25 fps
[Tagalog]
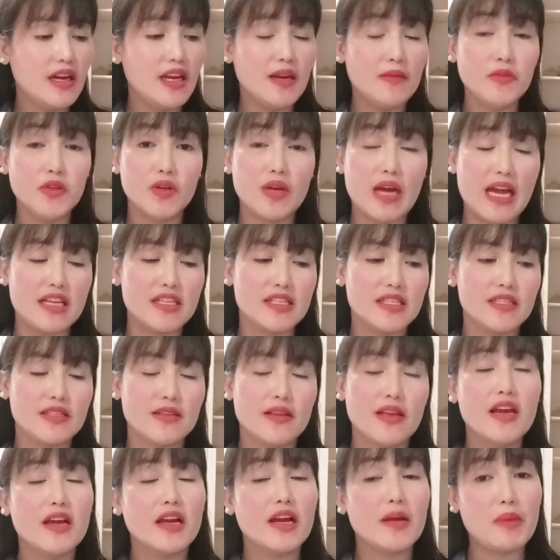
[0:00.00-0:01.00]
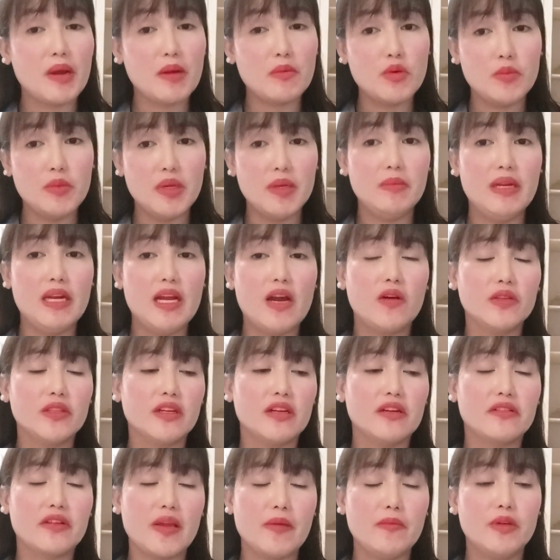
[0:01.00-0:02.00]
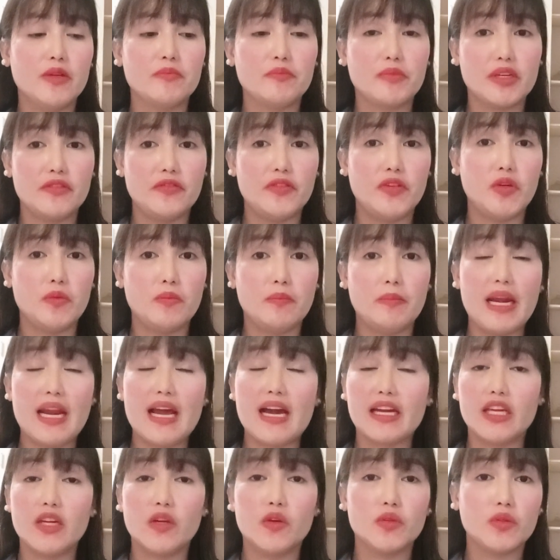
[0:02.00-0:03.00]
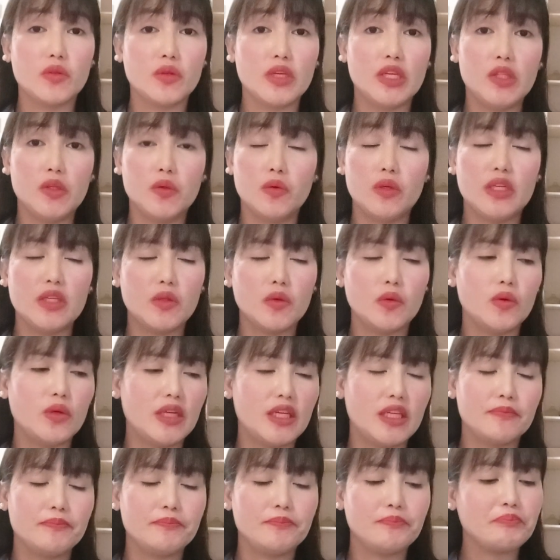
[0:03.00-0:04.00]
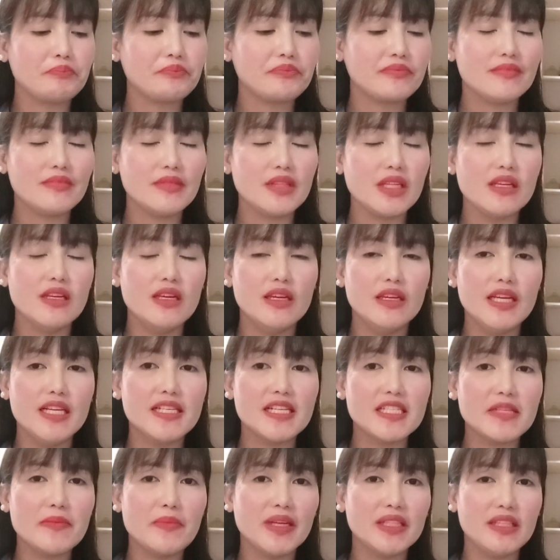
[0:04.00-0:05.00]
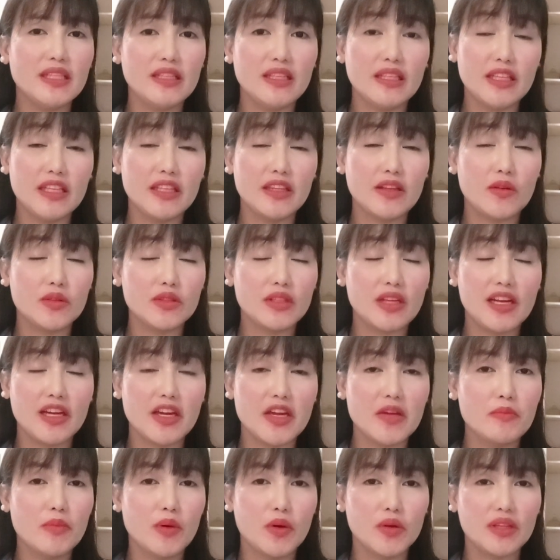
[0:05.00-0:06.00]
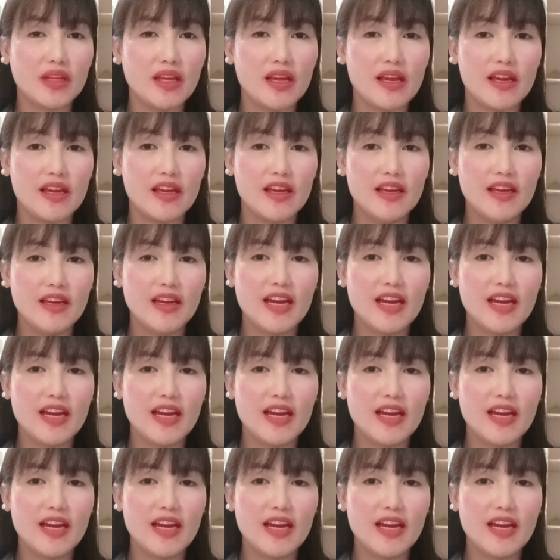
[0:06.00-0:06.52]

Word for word: Alam niyo guys, kapag bumibili ako ng Arabian perfume, palagi ko itong inuulit-ulit. Isa sa mga tinitingnan ko talaga yung bote.